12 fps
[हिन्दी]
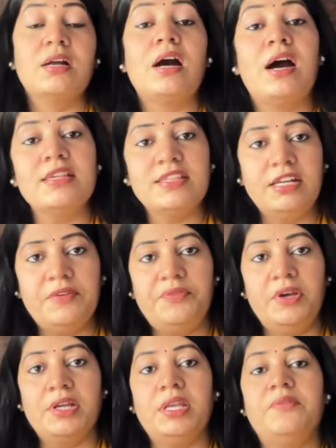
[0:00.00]
कहाँ से
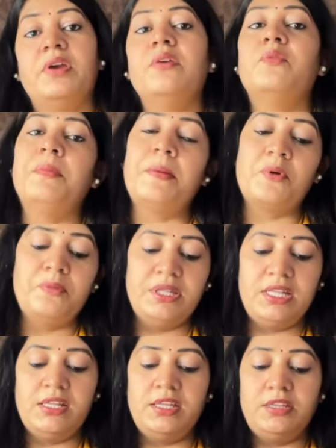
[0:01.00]
डिफेक्टिव है वो मैं आपको
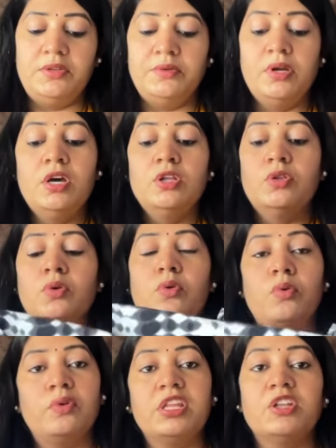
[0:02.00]
बता देती हूँ तो
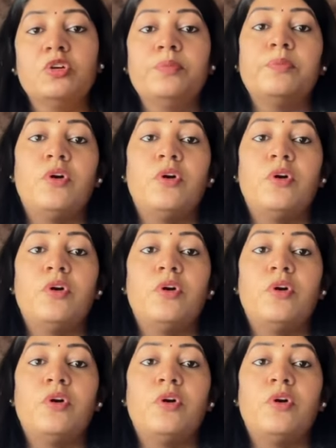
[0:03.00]
कुर्ता तो